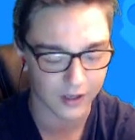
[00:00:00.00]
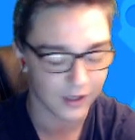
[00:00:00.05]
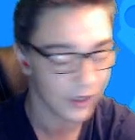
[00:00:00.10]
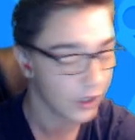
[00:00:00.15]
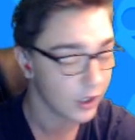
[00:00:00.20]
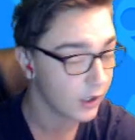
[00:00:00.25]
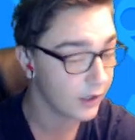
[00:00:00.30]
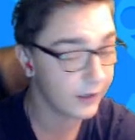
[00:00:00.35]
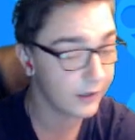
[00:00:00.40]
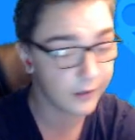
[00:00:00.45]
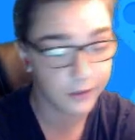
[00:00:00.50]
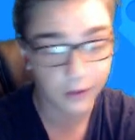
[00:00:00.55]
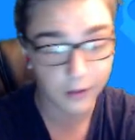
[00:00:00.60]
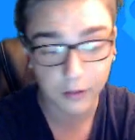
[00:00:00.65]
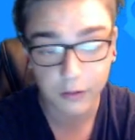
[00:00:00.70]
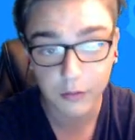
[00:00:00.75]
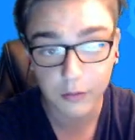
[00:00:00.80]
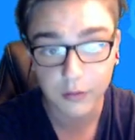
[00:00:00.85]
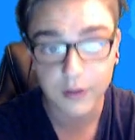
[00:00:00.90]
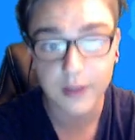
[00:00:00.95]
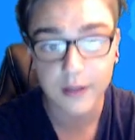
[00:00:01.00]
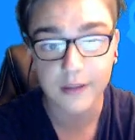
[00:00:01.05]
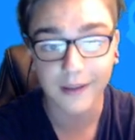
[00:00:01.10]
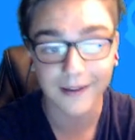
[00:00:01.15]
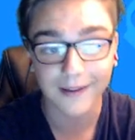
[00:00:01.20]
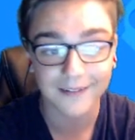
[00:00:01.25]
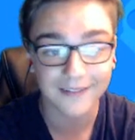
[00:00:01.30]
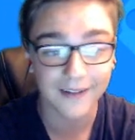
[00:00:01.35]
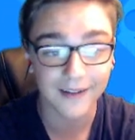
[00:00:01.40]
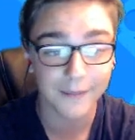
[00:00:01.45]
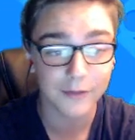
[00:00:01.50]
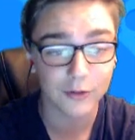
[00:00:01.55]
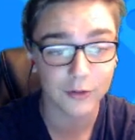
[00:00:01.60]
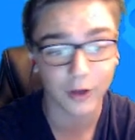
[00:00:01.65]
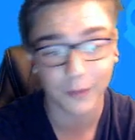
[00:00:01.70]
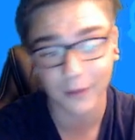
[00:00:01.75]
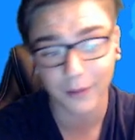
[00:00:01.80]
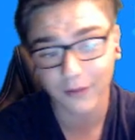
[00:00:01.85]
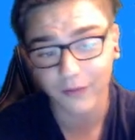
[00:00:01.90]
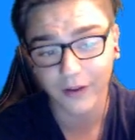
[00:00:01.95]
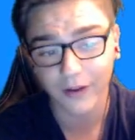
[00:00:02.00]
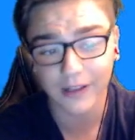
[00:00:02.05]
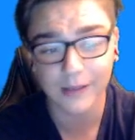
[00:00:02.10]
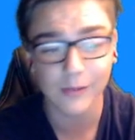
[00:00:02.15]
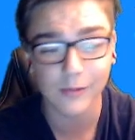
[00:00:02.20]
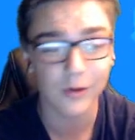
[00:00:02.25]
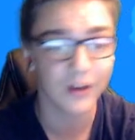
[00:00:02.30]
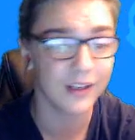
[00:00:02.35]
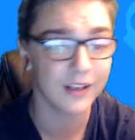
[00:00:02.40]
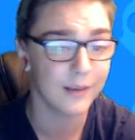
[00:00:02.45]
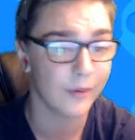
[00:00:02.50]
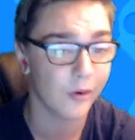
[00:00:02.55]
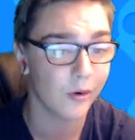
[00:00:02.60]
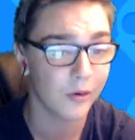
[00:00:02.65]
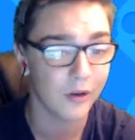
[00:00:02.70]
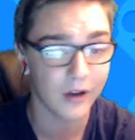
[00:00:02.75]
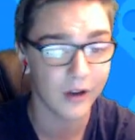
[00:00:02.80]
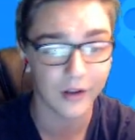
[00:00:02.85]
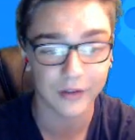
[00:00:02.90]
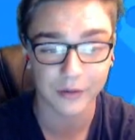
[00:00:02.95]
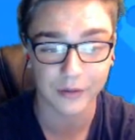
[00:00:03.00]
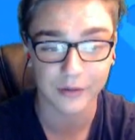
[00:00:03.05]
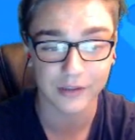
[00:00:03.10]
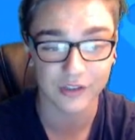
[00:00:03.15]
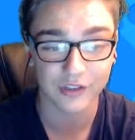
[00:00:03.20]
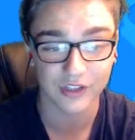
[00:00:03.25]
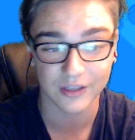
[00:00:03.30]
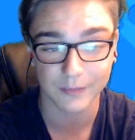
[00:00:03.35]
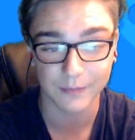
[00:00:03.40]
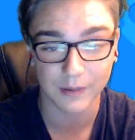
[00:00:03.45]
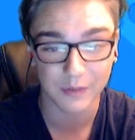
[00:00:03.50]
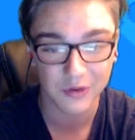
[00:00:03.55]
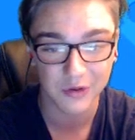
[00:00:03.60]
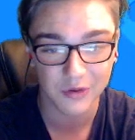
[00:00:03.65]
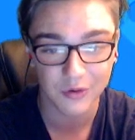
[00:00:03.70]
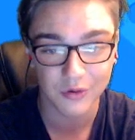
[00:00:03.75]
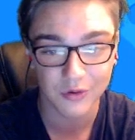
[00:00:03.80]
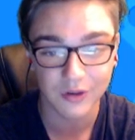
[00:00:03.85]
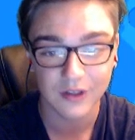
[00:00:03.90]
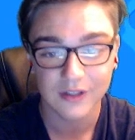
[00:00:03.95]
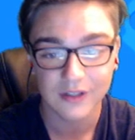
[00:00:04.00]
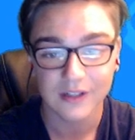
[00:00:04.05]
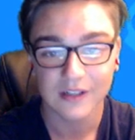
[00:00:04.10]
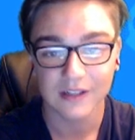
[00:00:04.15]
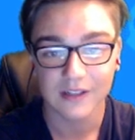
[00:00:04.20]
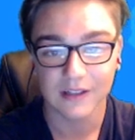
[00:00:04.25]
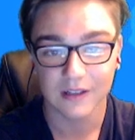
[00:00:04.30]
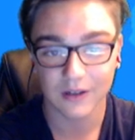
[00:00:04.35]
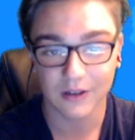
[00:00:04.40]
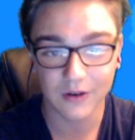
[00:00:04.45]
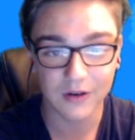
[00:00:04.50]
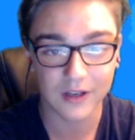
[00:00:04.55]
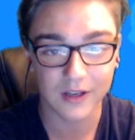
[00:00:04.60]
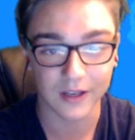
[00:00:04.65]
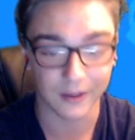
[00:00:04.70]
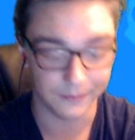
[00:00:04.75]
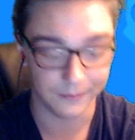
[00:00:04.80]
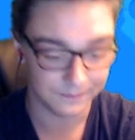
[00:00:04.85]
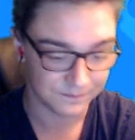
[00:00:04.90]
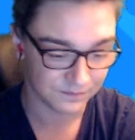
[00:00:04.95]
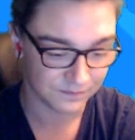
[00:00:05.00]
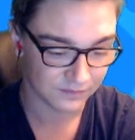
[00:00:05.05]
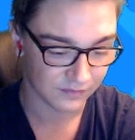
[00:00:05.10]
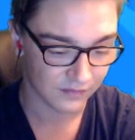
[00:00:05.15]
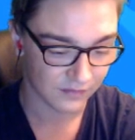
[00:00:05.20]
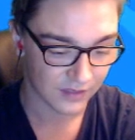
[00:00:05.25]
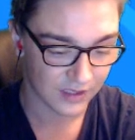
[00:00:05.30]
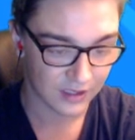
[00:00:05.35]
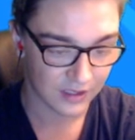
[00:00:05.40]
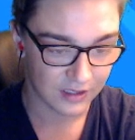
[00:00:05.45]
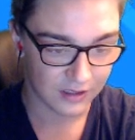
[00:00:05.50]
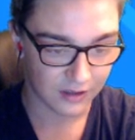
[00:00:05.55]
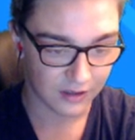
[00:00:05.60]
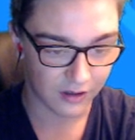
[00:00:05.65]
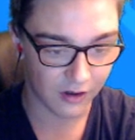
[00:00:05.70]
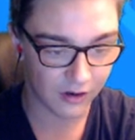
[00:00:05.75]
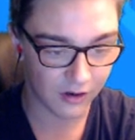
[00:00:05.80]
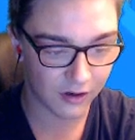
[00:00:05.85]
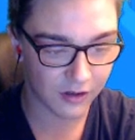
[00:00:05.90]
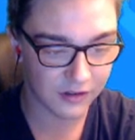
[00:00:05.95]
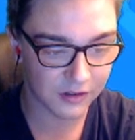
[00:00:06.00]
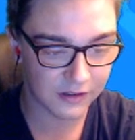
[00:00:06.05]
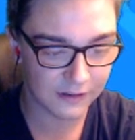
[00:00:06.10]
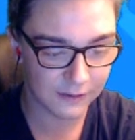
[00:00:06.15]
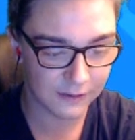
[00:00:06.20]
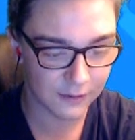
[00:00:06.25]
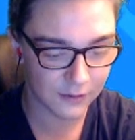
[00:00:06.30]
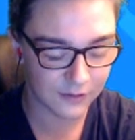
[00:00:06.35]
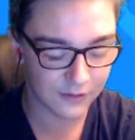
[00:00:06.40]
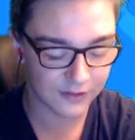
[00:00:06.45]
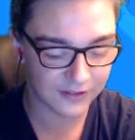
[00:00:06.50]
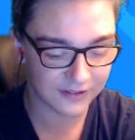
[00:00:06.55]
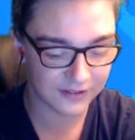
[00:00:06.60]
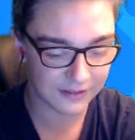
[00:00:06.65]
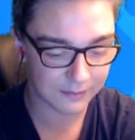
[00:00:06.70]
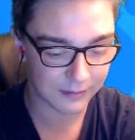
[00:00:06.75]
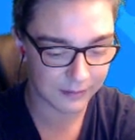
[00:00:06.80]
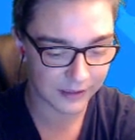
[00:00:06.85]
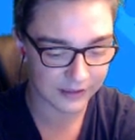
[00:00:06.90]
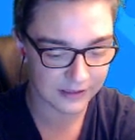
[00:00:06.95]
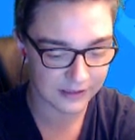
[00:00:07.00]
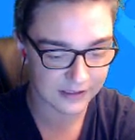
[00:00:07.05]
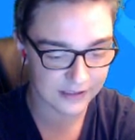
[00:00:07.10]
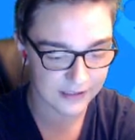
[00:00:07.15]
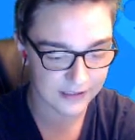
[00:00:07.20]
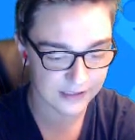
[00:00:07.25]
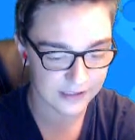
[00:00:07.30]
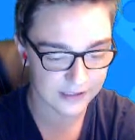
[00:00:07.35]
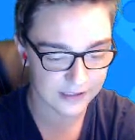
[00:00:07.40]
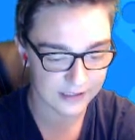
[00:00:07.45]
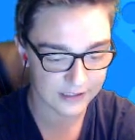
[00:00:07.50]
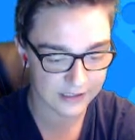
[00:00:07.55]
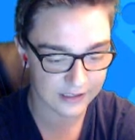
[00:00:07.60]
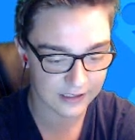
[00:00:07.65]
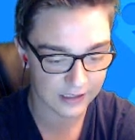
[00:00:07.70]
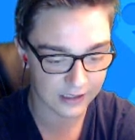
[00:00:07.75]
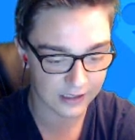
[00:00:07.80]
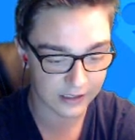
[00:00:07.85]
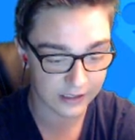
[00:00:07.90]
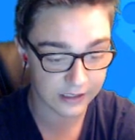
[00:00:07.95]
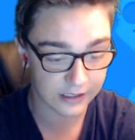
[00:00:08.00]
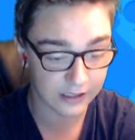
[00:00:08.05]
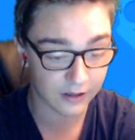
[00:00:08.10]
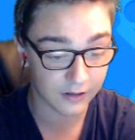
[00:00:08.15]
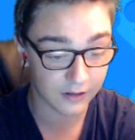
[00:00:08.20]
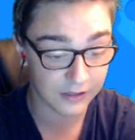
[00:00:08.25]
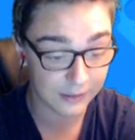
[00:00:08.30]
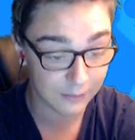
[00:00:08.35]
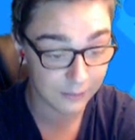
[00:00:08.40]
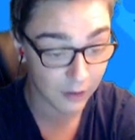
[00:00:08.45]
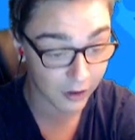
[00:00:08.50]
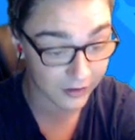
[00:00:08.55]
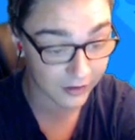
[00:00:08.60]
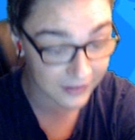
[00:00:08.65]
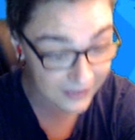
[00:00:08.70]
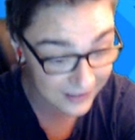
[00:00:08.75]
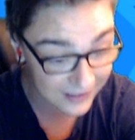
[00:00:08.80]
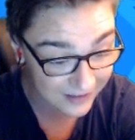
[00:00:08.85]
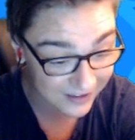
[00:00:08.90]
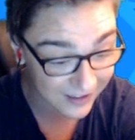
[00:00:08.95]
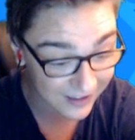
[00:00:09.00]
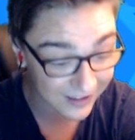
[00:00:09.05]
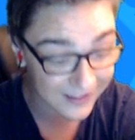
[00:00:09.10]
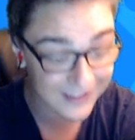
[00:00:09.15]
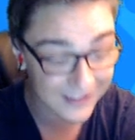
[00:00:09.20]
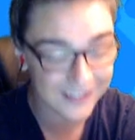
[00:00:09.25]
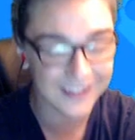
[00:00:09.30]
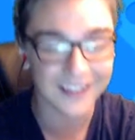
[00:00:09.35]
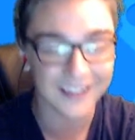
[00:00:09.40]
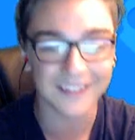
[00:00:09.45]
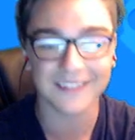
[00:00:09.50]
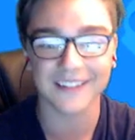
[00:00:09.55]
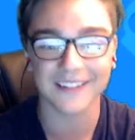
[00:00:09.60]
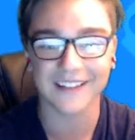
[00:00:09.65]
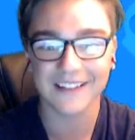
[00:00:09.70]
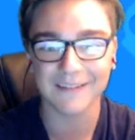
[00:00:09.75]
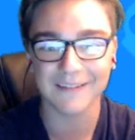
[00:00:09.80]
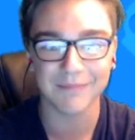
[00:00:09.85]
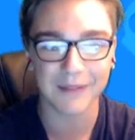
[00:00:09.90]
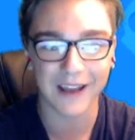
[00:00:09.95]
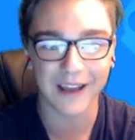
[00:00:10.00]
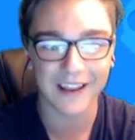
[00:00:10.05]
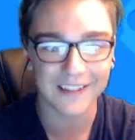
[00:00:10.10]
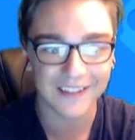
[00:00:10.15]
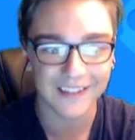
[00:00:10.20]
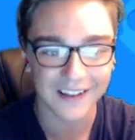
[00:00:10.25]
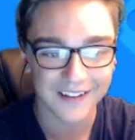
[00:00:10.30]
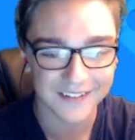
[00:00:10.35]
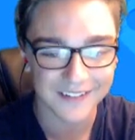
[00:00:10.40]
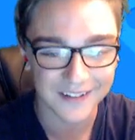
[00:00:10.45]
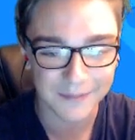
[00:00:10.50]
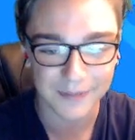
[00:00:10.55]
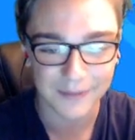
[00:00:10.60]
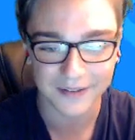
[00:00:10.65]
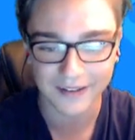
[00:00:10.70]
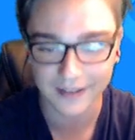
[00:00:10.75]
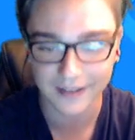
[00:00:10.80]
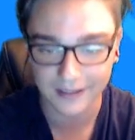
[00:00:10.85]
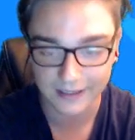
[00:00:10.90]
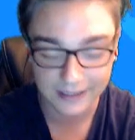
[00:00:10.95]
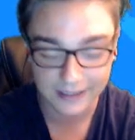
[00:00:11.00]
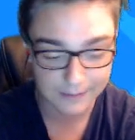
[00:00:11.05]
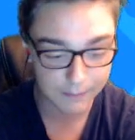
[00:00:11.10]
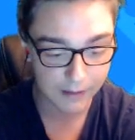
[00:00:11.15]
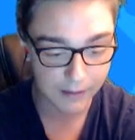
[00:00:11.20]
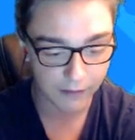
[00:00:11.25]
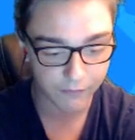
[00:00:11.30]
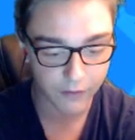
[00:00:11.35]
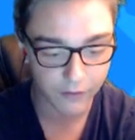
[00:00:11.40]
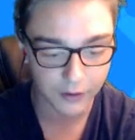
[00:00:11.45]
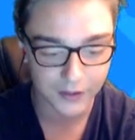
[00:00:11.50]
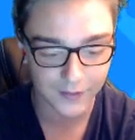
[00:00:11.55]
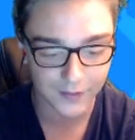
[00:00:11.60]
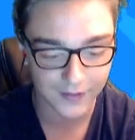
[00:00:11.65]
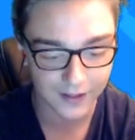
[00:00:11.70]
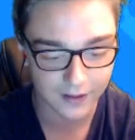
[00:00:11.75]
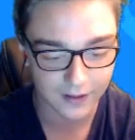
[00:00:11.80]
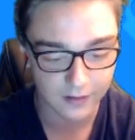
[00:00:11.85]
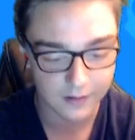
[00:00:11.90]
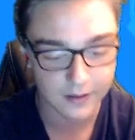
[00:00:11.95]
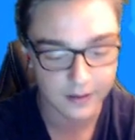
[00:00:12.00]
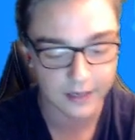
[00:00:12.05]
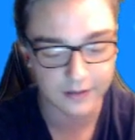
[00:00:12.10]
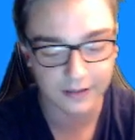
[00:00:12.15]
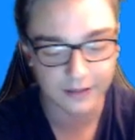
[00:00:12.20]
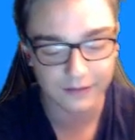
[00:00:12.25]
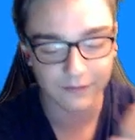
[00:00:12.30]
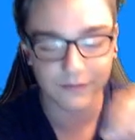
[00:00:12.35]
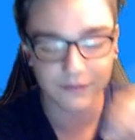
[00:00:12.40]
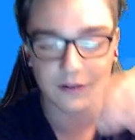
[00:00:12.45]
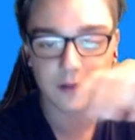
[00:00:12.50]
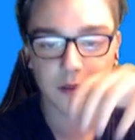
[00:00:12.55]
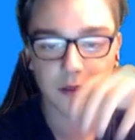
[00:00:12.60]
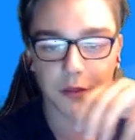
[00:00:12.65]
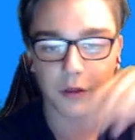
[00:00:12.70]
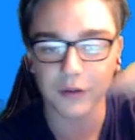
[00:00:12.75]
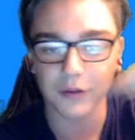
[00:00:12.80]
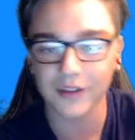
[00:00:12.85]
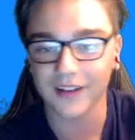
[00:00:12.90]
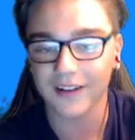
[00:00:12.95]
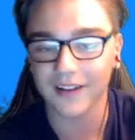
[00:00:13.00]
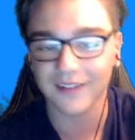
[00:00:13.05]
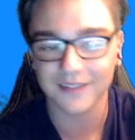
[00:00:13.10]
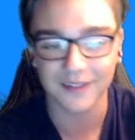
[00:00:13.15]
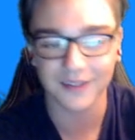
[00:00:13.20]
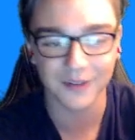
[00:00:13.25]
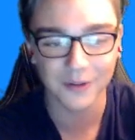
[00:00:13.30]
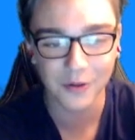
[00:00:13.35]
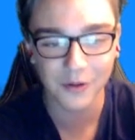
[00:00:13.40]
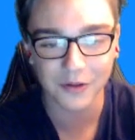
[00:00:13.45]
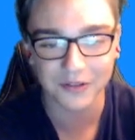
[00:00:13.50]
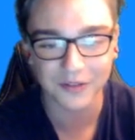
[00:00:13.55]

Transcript: l'élixir c'est aussi intéressant, mais j'aurais préféré débloquer des brawlers, étant donné que j'en ai pas beaucoup, ok, on continue, c'est parti. Et on débloque Nita. Nita, c'est hyper intéressant parce qu'elle est hyper forte avec euh, quand elle fait sortir la ours